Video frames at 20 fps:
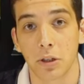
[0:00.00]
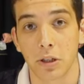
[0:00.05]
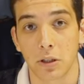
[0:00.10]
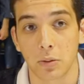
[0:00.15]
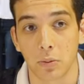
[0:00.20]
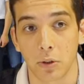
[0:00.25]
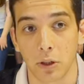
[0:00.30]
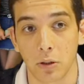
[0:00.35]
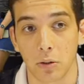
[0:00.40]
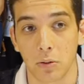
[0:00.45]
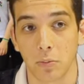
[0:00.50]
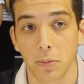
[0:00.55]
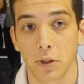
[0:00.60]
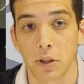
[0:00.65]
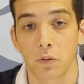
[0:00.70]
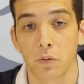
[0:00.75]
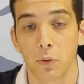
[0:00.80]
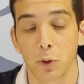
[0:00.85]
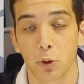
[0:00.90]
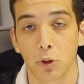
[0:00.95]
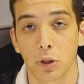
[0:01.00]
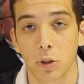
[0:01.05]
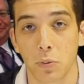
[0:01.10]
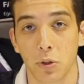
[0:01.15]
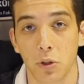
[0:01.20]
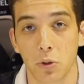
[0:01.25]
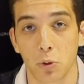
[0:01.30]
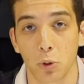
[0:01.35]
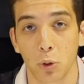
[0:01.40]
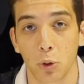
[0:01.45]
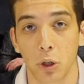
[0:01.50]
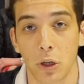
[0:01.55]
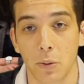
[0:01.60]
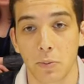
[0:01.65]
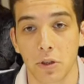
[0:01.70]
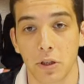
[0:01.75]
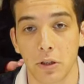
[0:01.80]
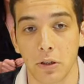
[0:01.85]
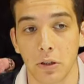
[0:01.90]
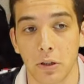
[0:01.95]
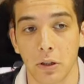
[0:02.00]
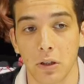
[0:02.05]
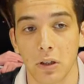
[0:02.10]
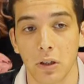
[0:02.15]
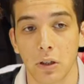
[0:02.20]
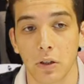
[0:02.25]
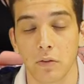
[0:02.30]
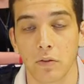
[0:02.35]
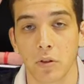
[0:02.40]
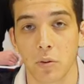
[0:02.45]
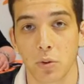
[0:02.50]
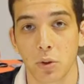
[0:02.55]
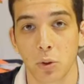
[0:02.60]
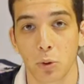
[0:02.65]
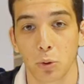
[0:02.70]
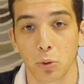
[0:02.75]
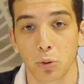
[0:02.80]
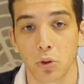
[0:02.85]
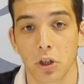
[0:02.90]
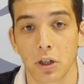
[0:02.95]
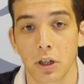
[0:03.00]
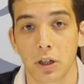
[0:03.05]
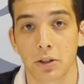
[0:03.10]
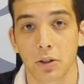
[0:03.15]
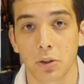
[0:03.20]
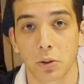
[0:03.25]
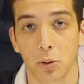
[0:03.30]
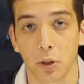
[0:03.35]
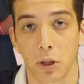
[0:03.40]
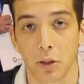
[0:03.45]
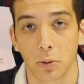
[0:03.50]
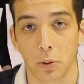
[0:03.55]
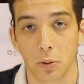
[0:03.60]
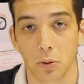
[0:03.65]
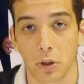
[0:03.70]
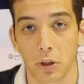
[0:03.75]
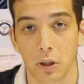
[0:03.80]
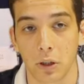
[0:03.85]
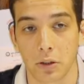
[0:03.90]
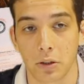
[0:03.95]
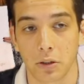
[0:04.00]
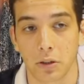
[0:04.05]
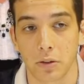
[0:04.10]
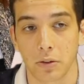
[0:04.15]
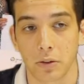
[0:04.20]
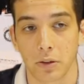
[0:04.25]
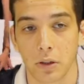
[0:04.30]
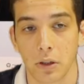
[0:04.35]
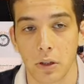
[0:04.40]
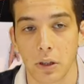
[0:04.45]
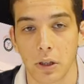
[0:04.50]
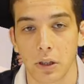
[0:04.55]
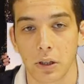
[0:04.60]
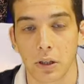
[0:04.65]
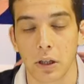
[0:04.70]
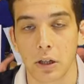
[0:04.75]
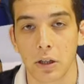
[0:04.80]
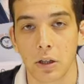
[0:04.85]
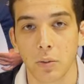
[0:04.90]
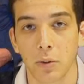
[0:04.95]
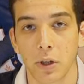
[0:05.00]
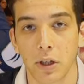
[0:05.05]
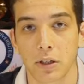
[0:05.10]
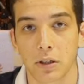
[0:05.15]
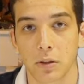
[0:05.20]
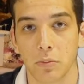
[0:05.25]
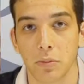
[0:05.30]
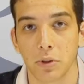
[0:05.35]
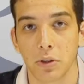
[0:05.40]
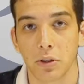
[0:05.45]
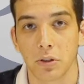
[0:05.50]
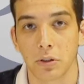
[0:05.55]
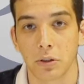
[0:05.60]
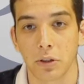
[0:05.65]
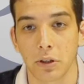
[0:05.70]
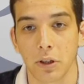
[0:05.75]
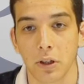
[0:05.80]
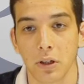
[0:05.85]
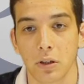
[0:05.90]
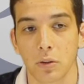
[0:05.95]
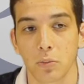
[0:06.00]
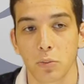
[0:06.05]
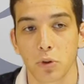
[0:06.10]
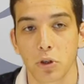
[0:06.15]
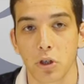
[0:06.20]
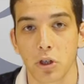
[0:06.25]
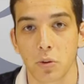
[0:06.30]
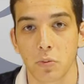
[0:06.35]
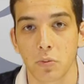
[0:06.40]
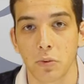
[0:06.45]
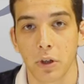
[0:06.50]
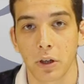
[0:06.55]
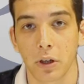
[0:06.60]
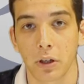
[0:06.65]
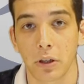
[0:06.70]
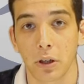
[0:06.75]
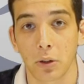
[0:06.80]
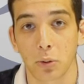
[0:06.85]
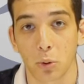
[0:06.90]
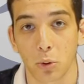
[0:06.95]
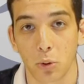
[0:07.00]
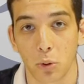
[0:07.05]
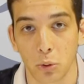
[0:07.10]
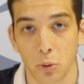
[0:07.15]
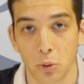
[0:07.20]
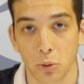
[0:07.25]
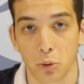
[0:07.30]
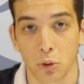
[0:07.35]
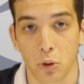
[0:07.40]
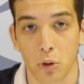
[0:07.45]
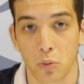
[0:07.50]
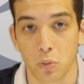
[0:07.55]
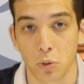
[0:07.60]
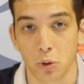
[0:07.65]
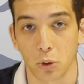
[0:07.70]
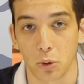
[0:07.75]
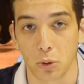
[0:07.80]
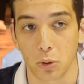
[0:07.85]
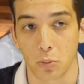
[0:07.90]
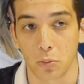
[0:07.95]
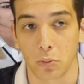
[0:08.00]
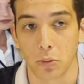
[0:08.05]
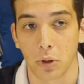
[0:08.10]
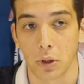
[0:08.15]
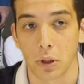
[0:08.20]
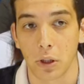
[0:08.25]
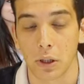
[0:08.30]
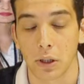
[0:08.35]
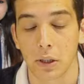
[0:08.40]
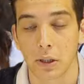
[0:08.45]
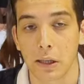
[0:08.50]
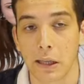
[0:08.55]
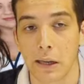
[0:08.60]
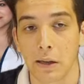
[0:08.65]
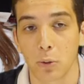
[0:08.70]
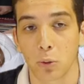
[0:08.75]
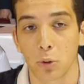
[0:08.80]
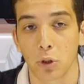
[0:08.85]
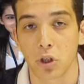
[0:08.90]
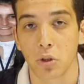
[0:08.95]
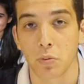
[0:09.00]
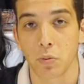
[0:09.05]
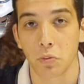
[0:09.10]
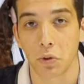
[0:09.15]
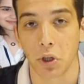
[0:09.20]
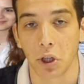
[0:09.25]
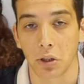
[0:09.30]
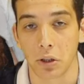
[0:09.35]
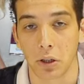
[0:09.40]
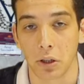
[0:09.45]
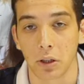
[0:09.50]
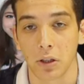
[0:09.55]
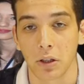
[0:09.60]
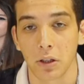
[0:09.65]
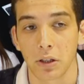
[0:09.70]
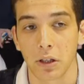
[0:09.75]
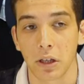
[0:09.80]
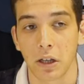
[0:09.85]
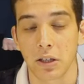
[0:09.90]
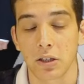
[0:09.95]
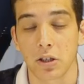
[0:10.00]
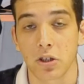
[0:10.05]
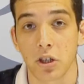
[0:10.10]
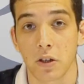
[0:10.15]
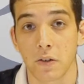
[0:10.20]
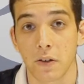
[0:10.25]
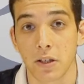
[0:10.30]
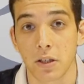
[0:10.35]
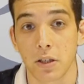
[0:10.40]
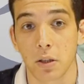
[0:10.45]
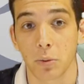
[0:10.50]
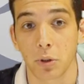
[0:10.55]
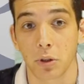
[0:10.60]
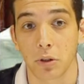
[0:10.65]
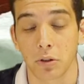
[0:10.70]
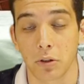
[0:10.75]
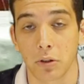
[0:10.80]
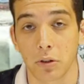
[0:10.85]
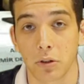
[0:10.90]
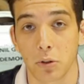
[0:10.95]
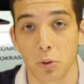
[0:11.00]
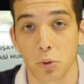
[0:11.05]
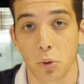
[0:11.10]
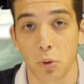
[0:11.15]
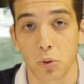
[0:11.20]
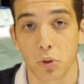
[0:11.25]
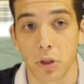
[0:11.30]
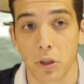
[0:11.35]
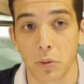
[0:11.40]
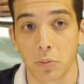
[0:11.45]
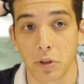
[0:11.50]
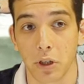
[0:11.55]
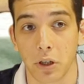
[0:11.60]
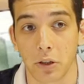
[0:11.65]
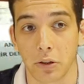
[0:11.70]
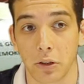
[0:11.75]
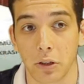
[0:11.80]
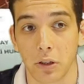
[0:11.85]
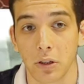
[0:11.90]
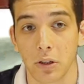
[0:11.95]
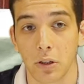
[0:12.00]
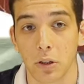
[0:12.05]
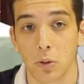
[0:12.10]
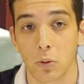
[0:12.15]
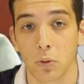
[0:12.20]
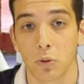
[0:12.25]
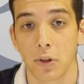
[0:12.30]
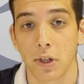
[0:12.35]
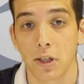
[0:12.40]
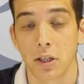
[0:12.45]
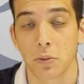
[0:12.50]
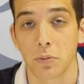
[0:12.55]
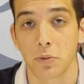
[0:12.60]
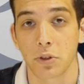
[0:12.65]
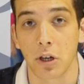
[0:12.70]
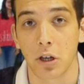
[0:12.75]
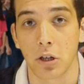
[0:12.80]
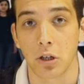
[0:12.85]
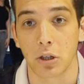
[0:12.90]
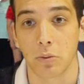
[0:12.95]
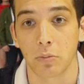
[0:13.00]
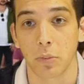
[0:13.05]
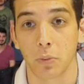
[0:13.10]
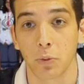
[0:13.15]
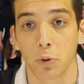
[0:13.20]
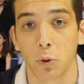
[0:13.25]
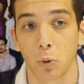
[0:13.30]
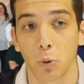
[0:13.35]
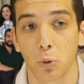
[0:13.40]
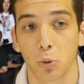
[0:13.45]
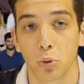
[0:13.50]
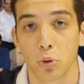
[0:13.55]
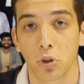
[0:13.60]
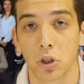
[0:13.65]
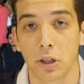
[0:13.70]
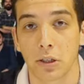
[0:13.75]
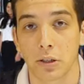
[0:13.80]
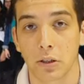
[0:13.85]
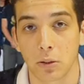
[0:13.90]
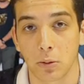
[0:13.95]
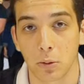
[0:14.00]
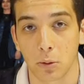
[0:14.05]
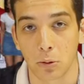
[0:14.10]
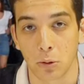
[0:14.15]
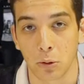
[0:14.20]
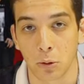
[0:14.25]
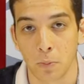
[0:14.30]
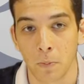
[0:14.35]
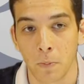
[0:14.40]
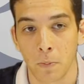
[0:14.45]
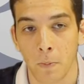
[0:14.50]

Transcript: bir eğitim alabilmek fakültemizin çok önemsediği ve bize oldukça katkısı olan noktalardır. Geride bıraktığım bir yılda da bu seçimin ne kadar doğru olduğunu görmüş oldum gerek ulaşım imkanları, gerekse çevresinde barındırdığı sosyal imkanları üniversitemi tercih etmemde oldukça etkili oldu.